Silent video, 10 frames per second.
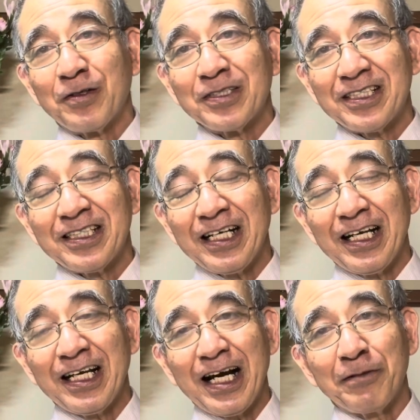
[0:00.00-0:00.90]
父、
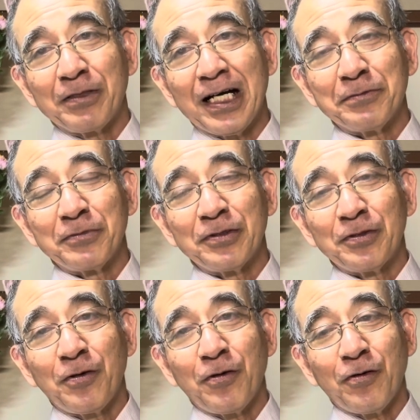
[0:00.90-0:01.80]
アブラハム
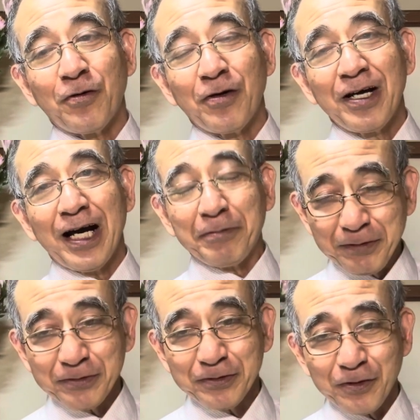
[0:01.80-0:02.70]
を、
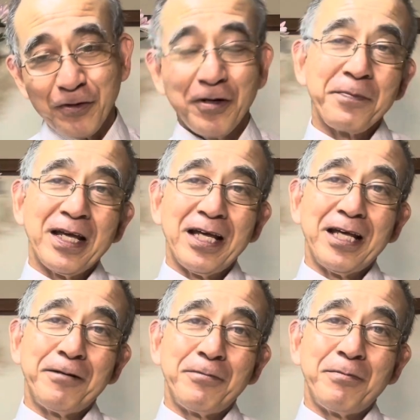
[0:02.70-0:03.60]
アブラハムを、
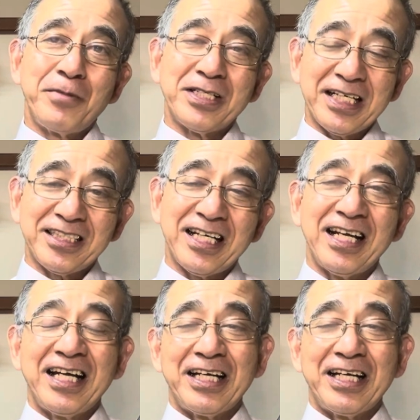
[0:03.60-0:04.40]
え目指して、